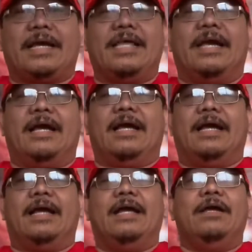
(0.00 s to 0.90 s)
Kaya
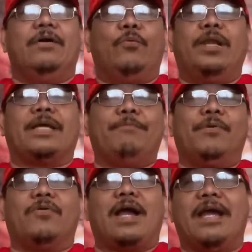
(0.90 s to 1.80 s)
welcome
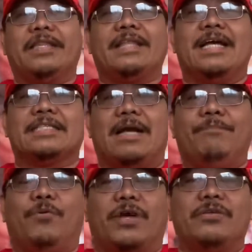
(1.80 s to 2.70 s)
po kahit
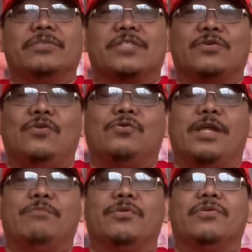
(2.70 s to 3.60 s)
nasaan po kayo sa sulok
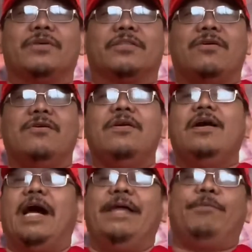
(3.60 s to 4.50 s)
ng mundong ito
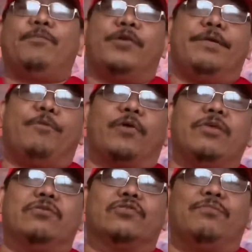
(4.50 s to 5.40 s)
ay po pwede po
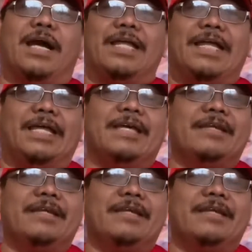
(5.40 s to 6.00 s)
kayong sumali